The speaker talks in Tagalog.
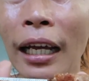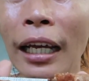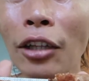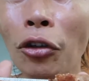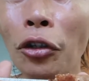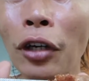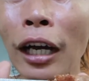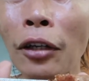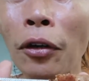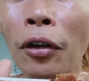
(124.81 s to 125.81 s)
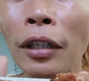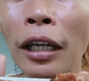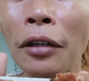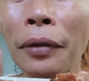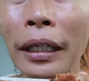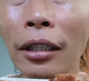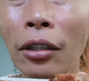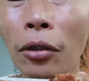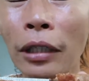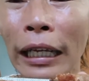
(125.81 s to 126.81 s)
Ito yung ano, nag
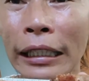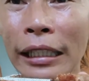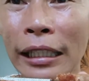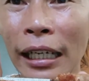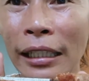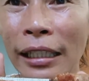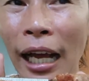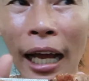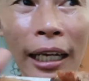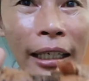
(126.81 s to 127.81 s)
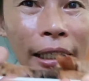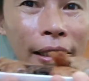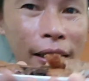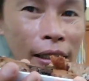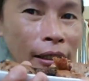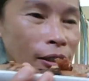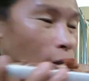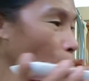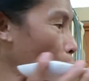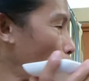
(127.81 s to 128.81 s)
grilled ko na isda sa aking
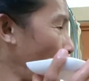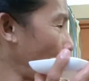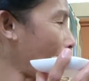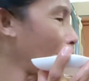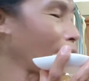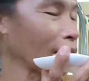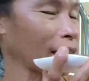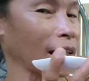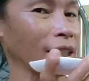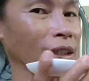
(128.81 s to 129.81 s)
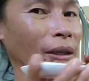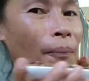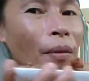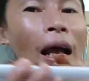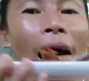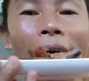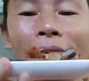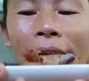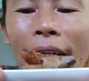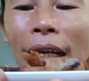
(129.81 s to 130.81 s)
stove dyan. Okay, so,
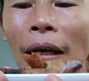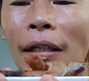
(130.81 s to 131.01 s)
ayan.